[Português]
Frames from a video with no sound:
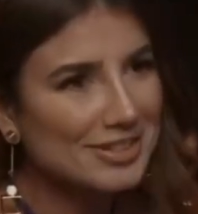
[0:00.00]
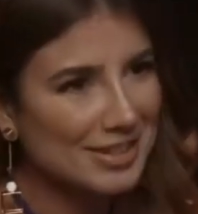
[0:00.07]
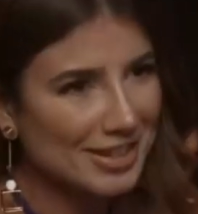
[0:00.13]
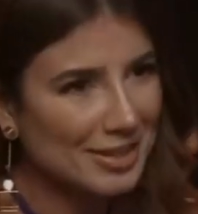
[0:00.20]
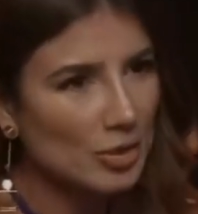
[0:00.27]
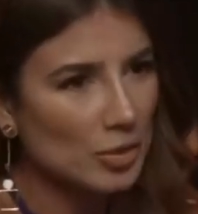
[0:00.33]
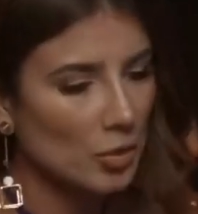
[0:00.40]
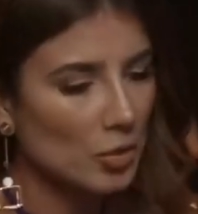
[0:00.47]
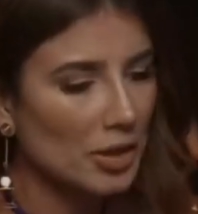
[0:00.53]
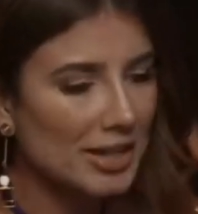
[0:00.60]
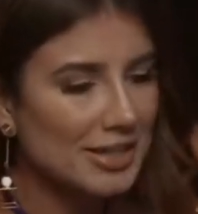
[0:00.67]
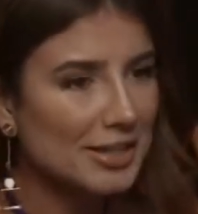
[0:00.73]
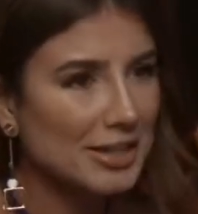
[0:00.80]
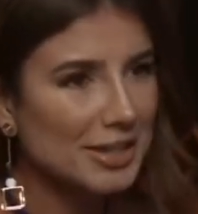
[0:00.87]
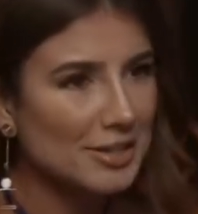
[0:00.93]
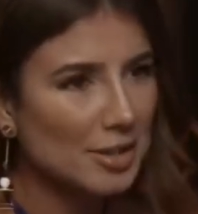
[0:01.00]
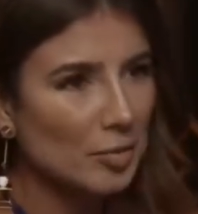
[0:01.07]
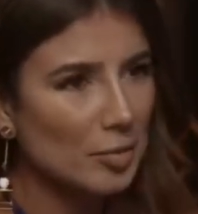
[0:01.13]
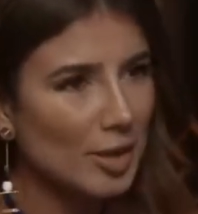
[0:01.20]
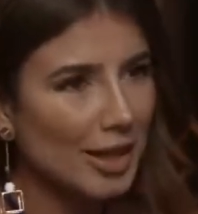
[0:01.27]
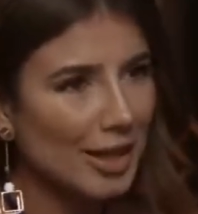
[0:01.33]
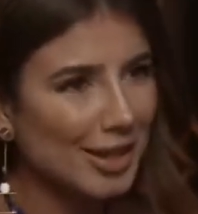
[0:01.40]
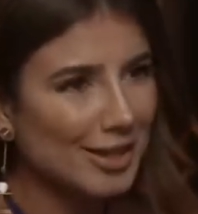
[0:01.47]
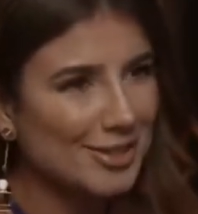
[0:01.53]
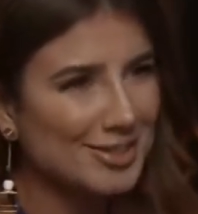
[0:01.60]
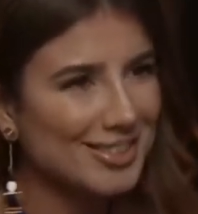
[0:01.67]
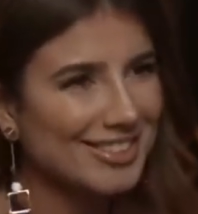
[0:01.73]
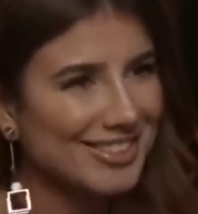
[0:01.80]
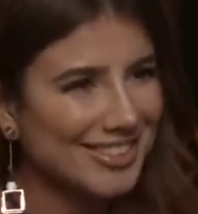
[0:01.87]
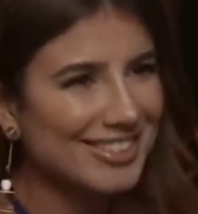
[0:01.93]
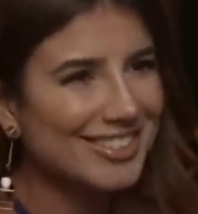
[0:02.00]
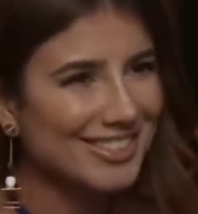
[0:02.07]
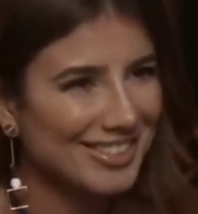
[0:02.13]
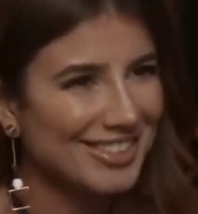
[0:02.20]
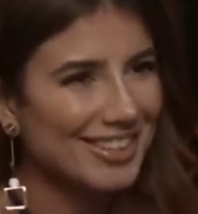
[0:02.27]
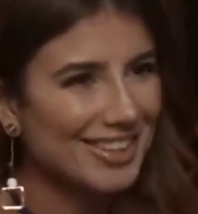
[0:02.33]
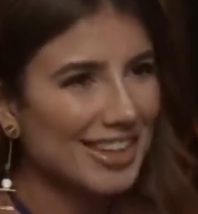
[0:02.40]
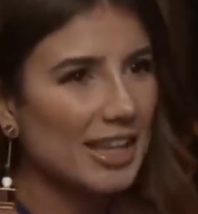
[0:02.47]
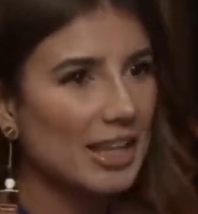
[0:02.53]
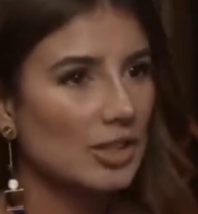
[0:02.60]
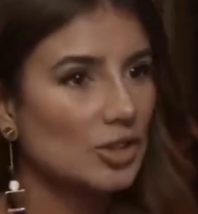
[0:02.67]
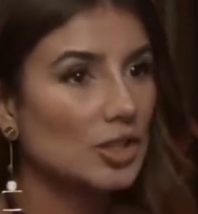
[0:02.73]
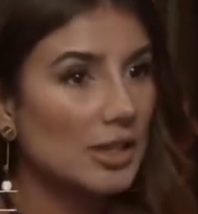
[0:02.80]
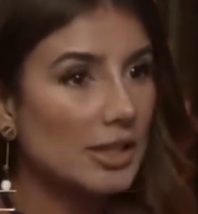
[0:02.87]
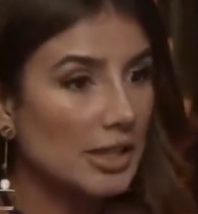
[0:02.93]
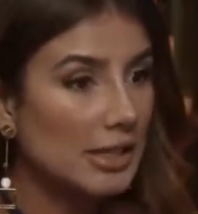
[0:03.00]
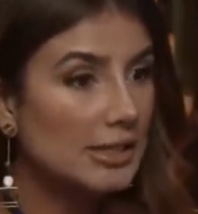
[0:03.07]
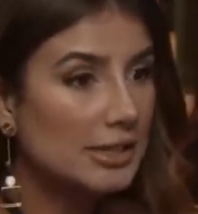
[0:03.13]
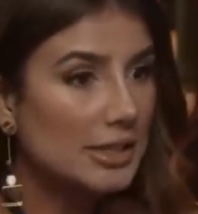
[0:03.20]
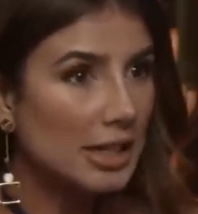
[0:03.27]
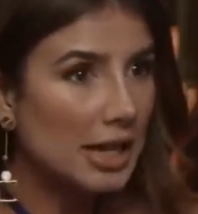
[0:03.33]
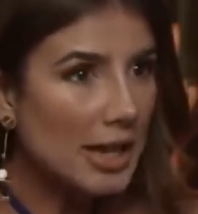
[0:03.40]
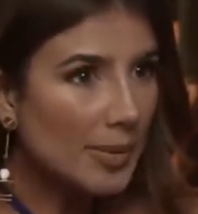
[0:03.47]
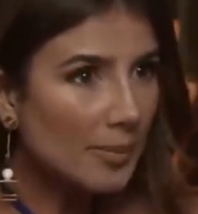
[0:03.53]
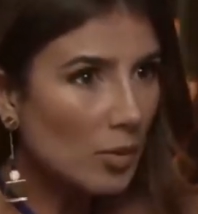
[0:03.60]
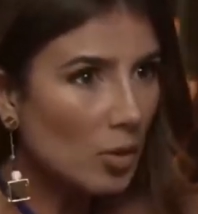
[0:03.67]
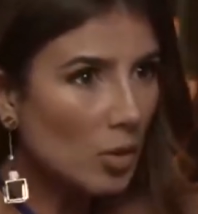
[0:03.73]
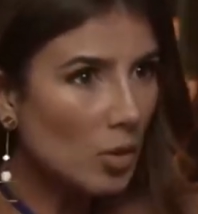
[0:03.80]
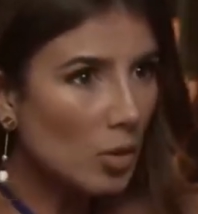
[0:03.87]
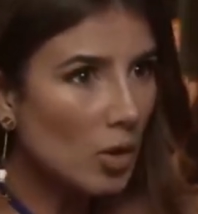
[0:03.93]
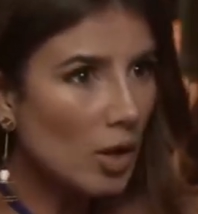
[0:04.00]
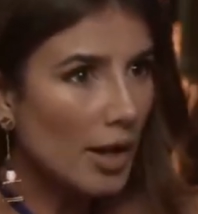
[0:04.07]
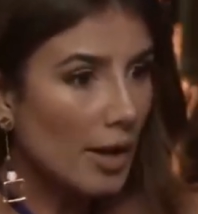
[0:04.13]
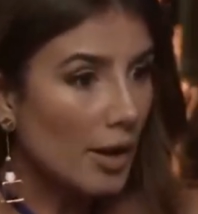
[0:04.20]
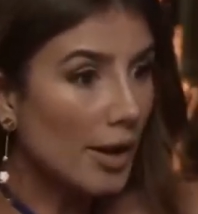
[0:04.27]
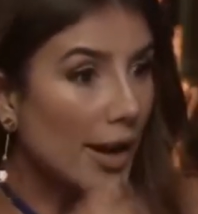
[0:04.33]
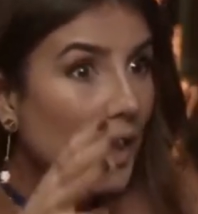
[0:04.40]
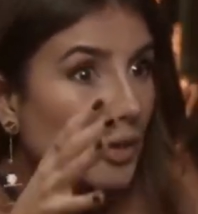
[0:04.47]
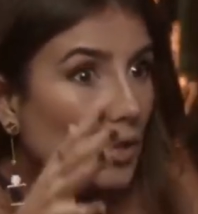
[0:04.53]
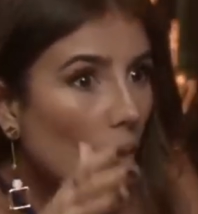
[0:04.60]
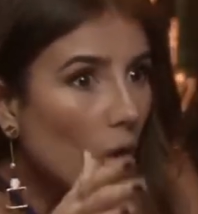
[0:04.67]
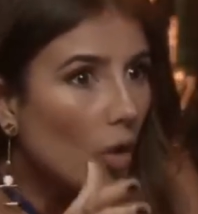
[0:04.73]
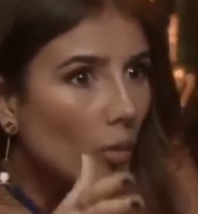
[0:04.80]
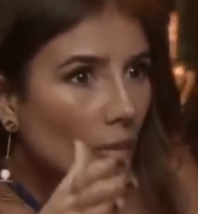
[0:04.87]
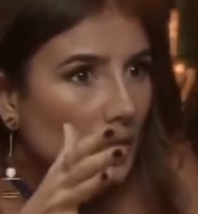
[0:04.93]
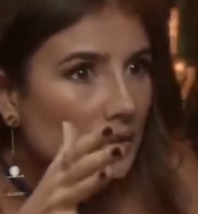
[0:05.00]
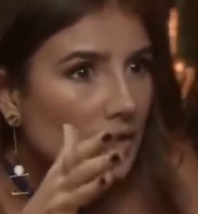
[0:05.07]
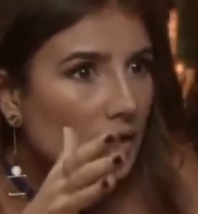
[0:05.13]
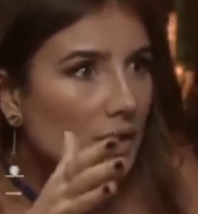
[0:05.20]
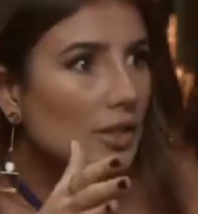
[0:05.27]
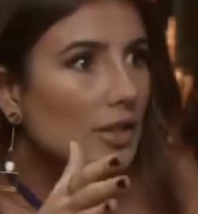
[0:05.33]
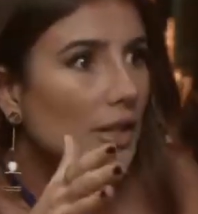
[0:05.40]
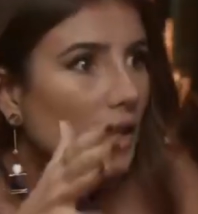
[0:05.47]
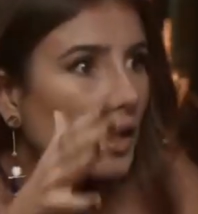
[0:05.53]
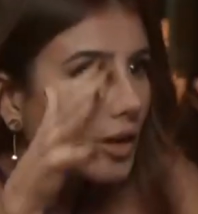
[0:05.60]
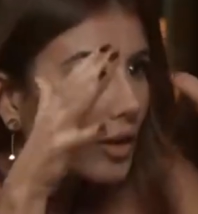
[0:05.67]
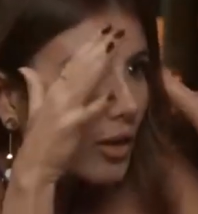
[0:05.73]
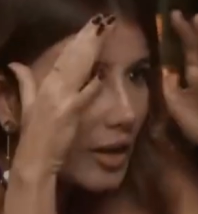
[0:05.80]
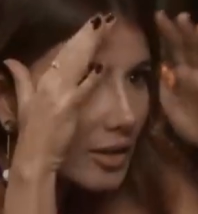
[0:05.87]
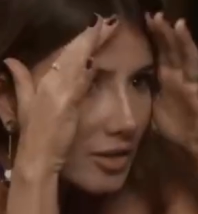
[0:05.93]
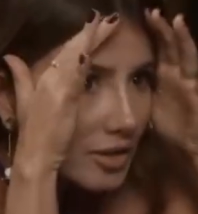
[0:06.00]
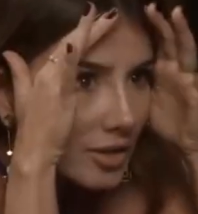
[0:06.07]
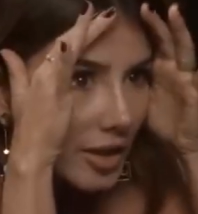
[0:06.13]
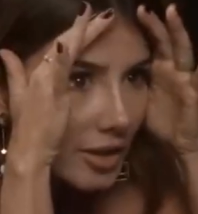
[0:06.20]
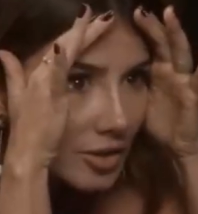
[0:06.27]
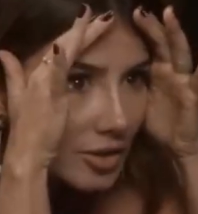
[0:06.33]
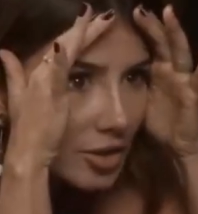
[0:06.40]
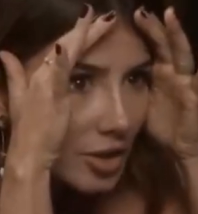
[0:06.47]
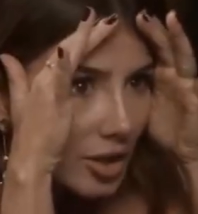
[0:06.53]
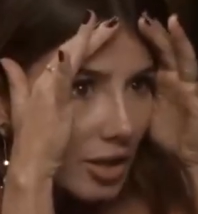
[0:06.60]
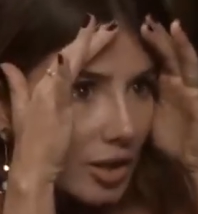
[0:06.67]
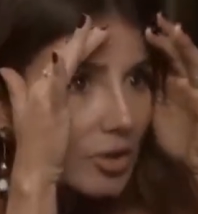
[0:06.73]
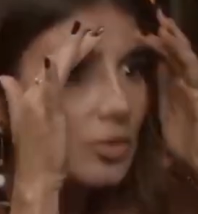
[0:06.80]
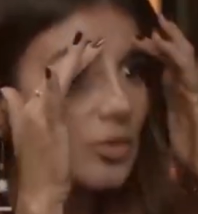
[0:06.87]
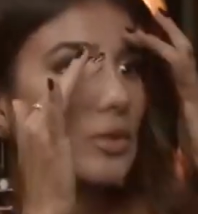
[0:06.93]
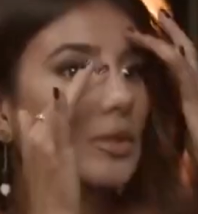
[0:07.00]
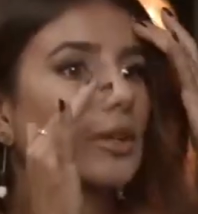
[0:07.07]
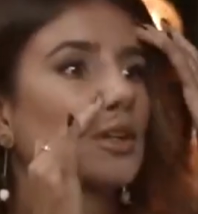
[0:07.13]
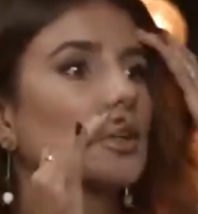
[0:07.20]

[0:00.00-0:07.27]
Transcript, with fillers: Entendeu? Eu cresci nesse ambiente de extremo eh, redoma, assim, né? Desse jeito.